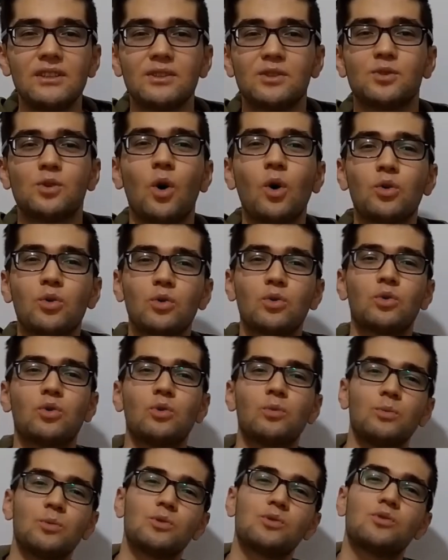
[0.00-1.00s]
zor
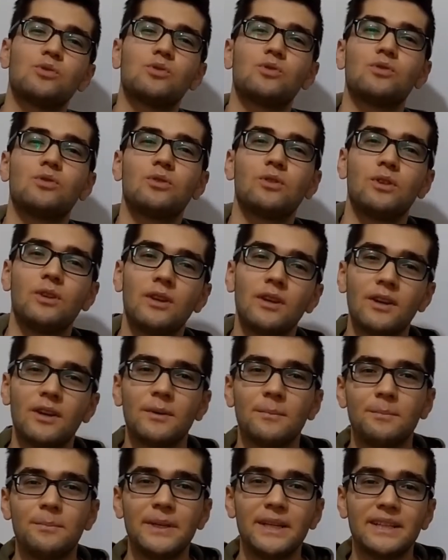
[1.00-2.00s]
tuttuğumuz
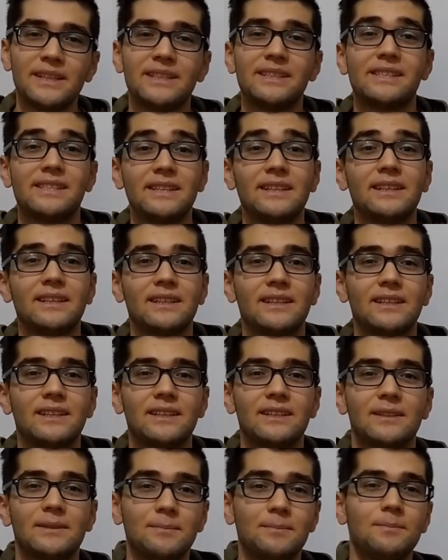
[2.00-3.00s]
bir dizi.
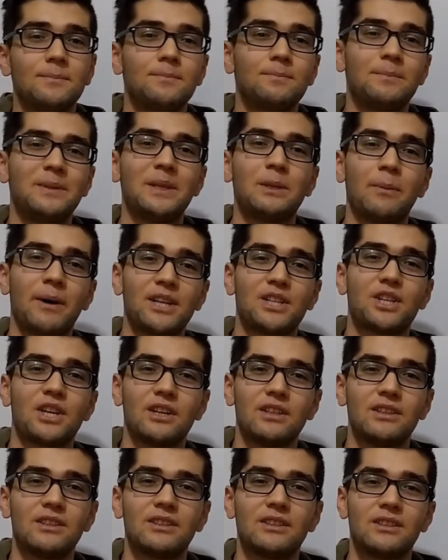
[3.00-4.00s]
Bir
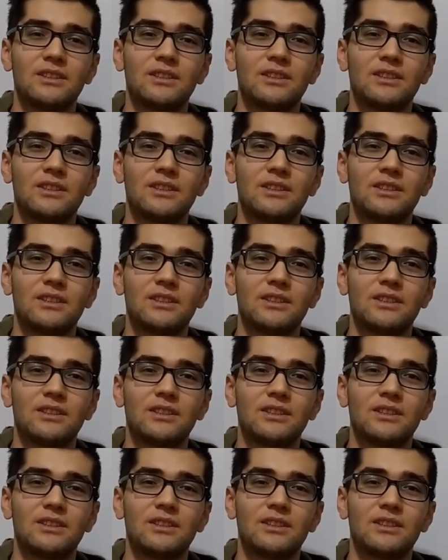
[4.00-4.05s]
Başkadır.